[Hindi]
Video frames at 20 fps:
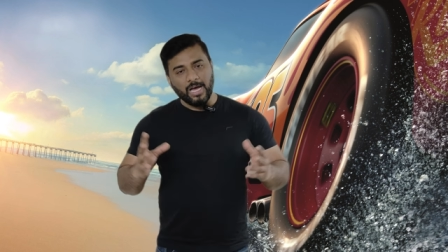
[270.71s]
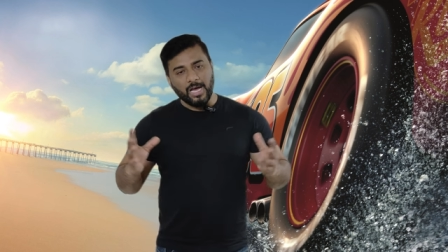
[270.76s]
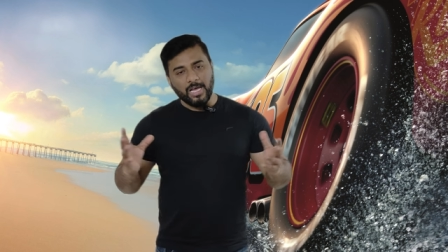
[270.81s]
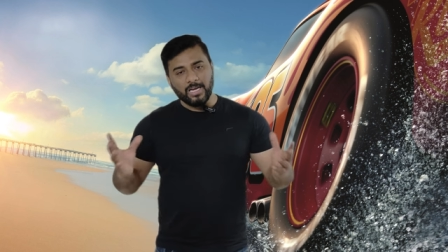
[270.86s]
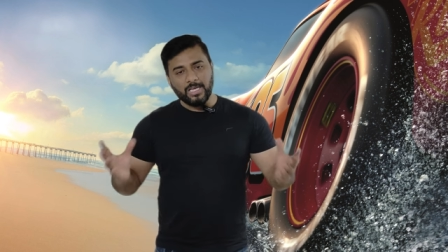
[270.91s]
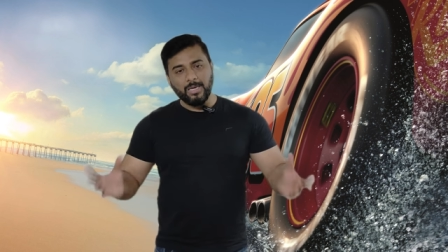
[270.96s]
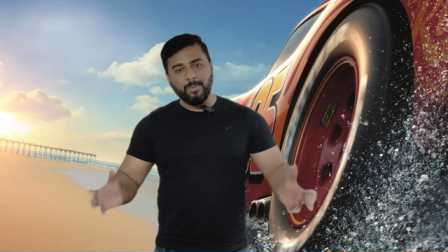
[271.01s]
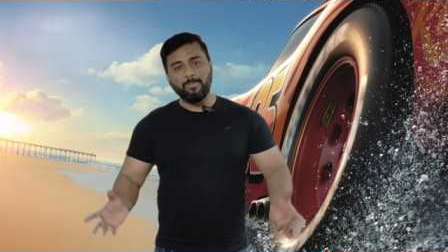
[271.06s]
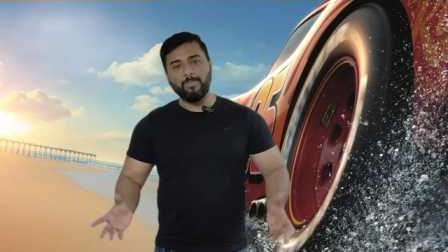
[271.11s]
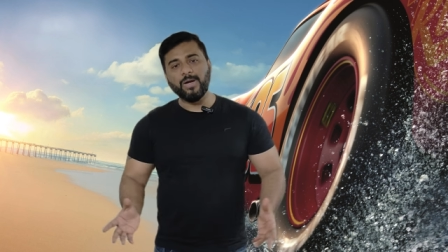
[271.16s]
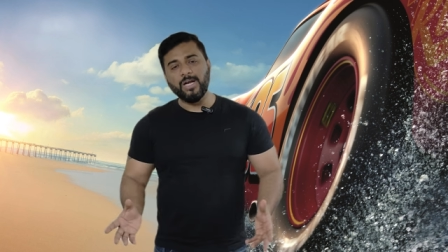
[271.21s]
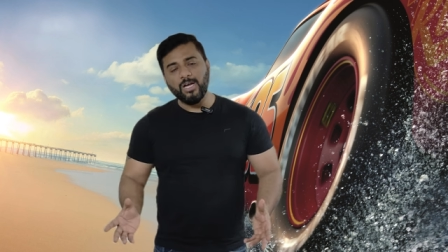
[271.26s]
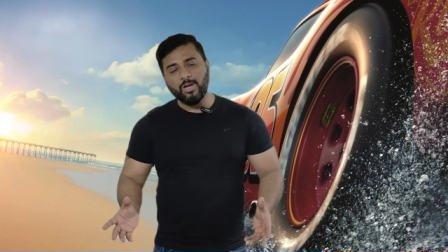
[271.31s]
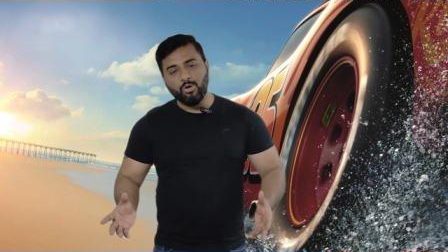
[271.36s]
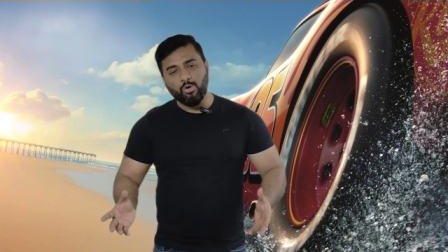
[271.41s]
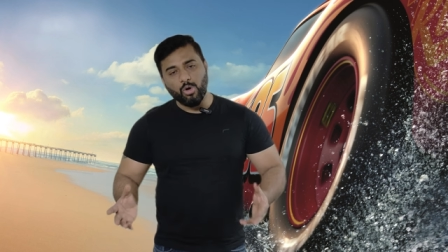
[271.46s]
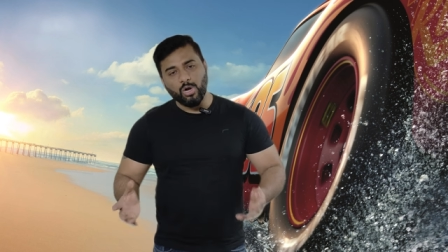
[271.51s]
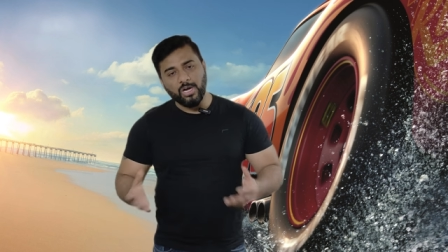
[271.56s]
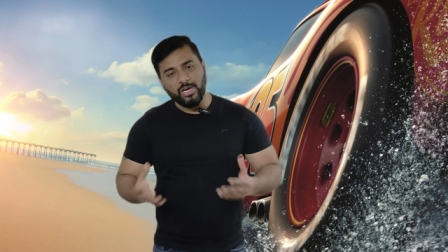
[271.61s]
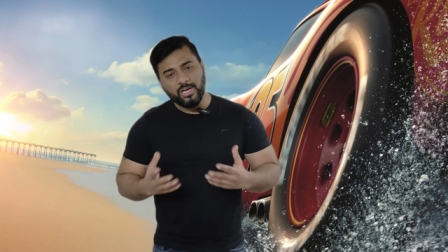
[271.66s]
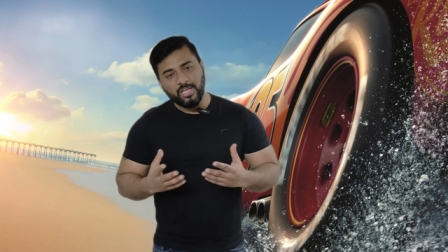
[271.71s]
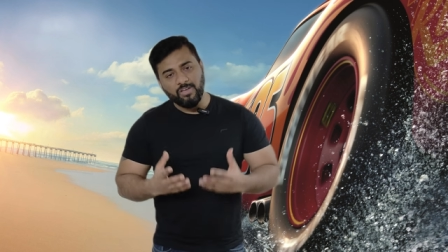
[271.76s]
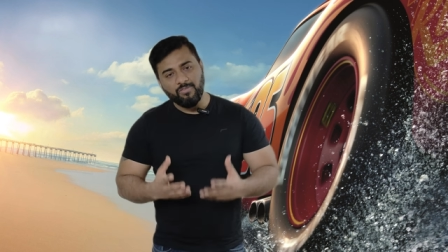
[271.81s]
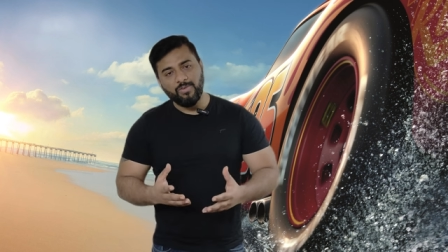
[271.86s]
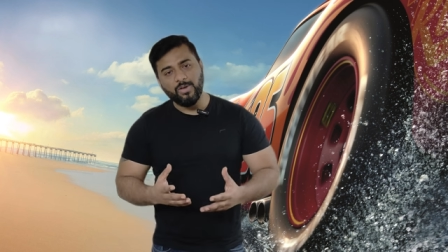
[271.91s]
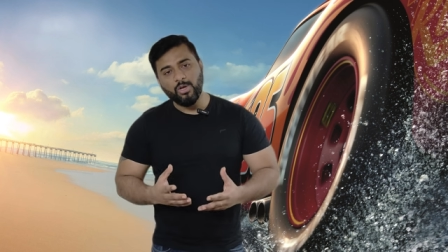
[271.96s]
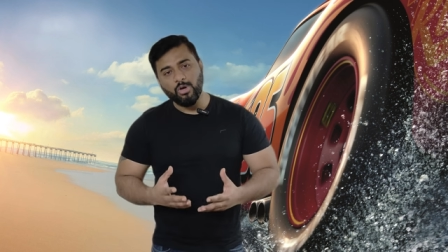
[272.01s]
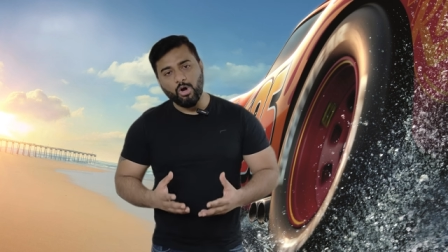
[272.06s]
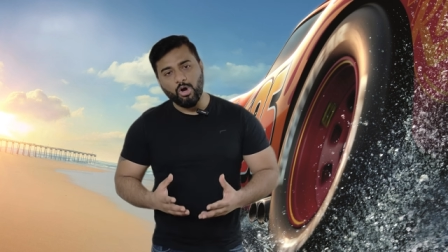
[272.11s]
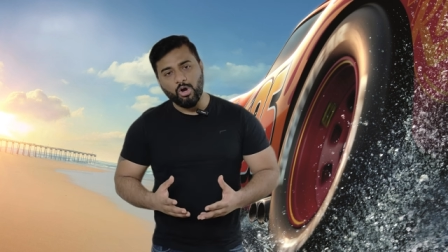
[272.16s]
कार की बिल्ड
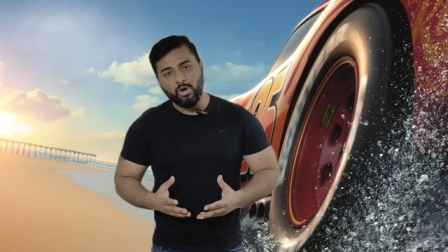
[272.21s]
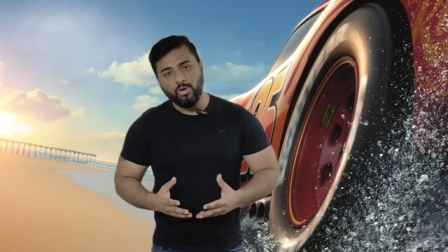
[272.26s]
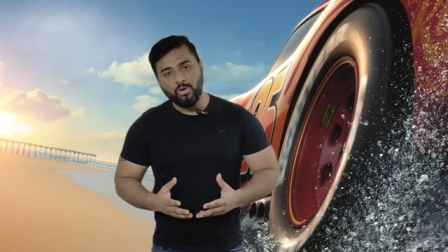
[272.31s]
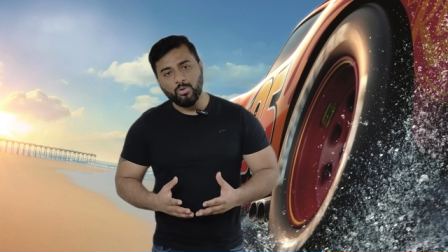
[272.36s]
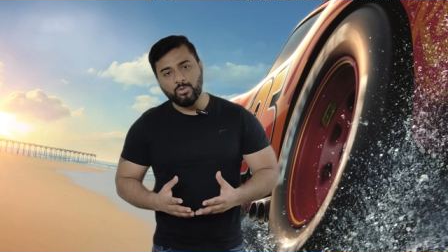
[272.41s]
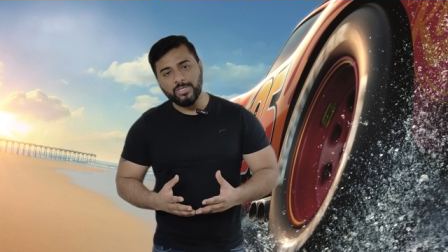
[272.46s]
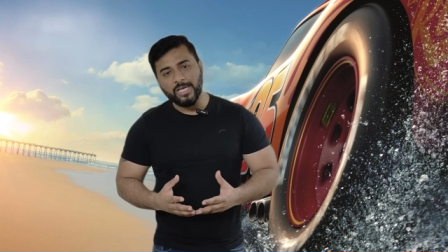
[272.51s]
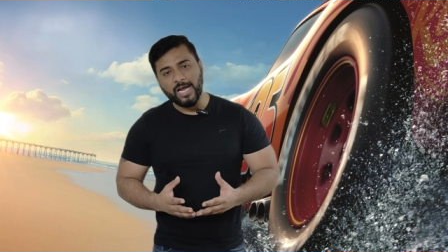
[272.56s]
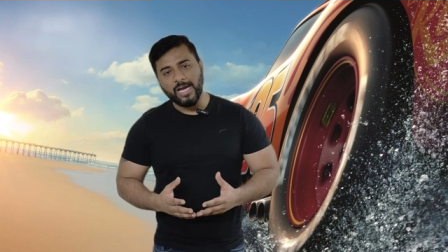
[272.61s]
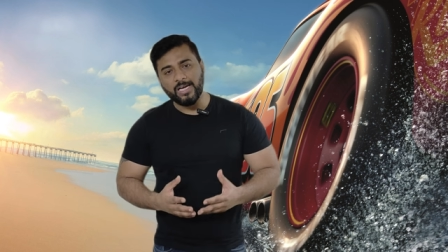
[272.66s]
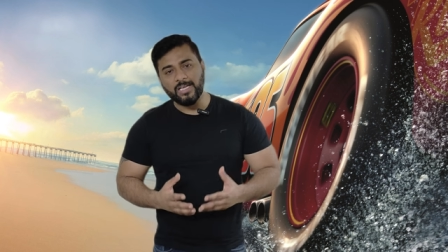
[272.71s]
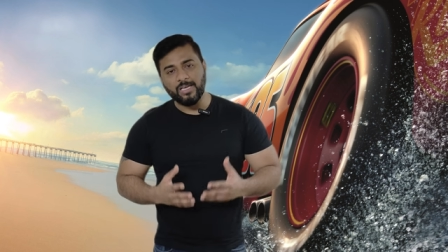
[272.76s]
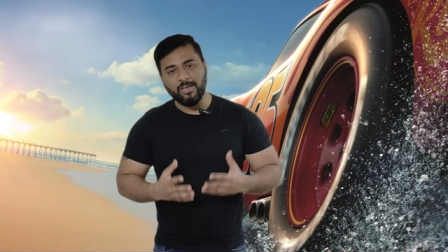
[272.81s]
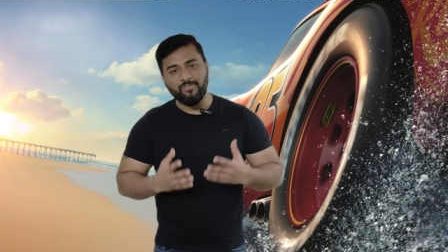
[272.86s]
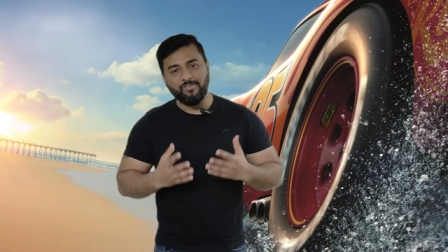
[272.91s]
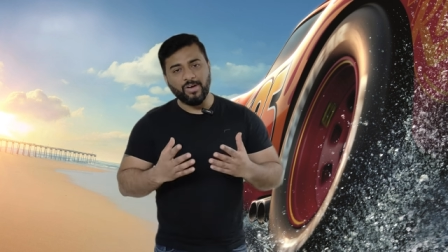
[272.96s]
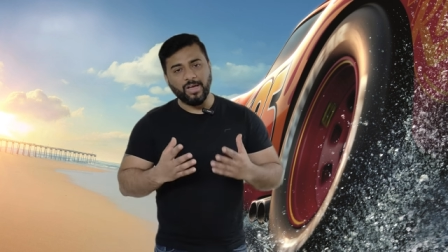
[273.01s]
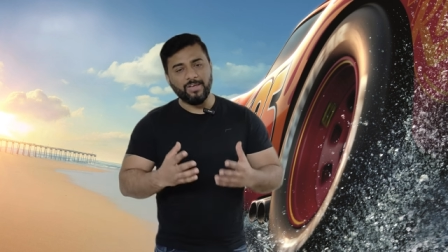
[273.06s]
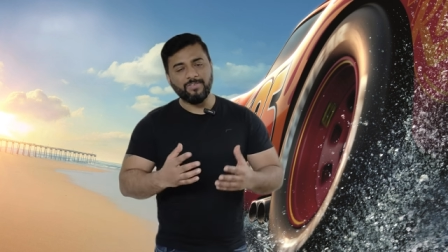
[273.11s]
क्वालिटी वी ऑल नो दैट की